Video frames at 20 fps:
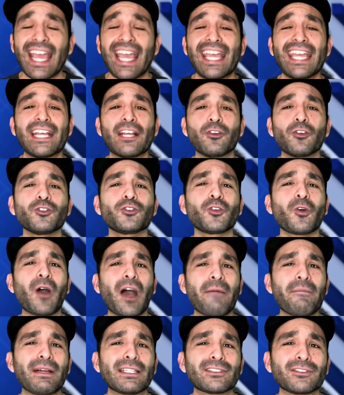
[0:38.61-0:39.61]
Incluso
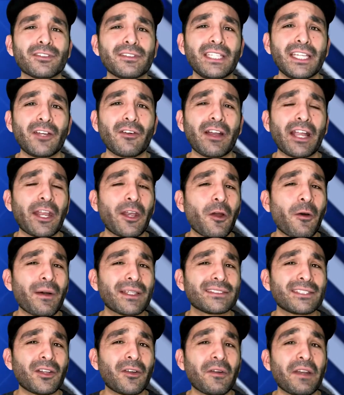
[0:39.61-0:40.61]
Amazon dijo que no
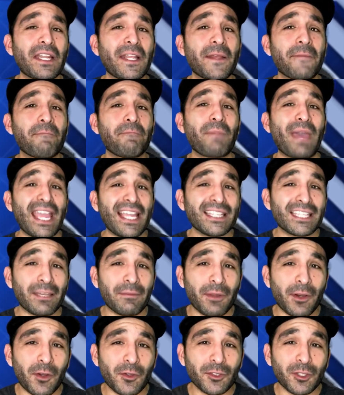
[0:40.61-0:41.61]
bastaron ni 20
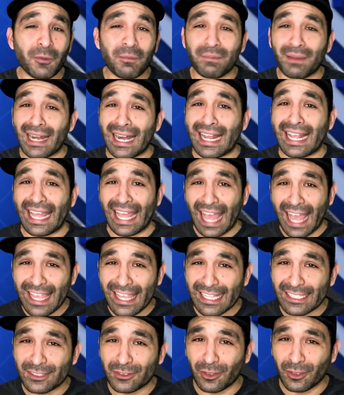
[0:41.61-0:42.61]
minutos para que
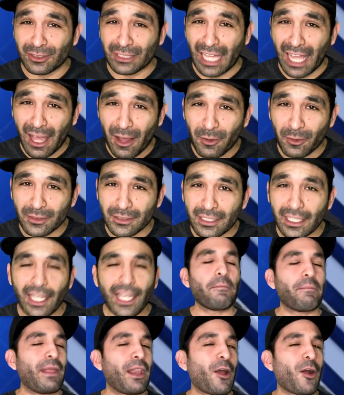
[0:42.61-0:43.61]
haya sold out.
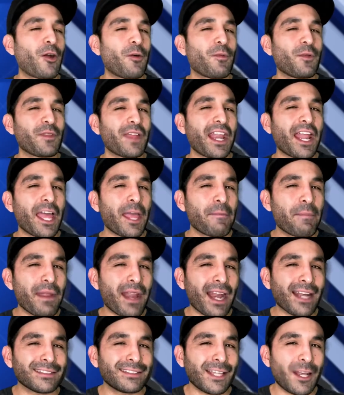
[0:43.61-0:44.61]
Pero como no era de
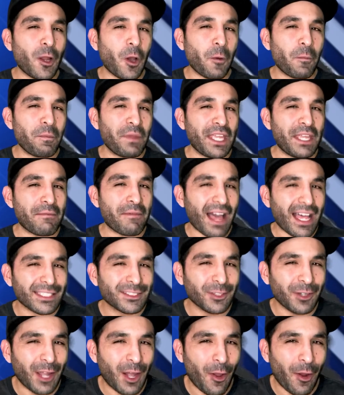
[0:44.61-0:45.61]
esperarse, los
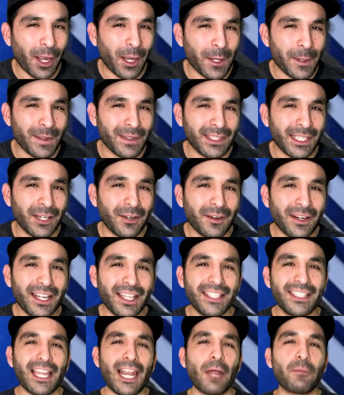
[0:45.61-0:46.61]
vivazos de los
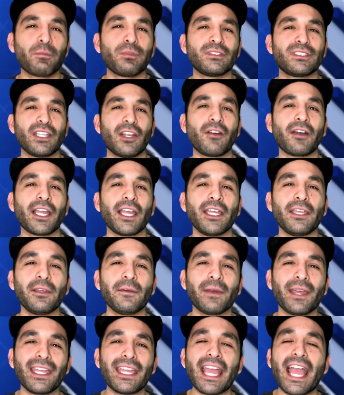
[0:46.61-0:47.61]
revendedores ya la pusieron en
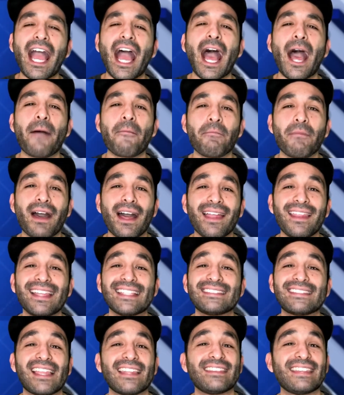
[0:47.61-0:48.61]
eBay a más
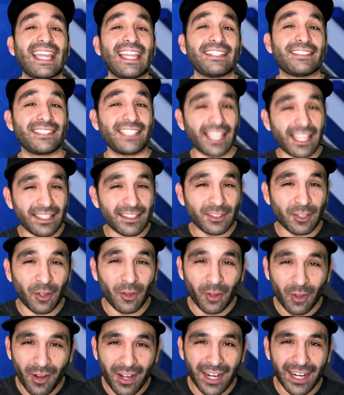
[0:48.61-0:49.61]
de 700
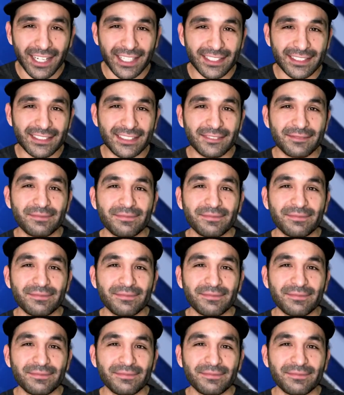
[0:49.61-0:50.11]
dólares.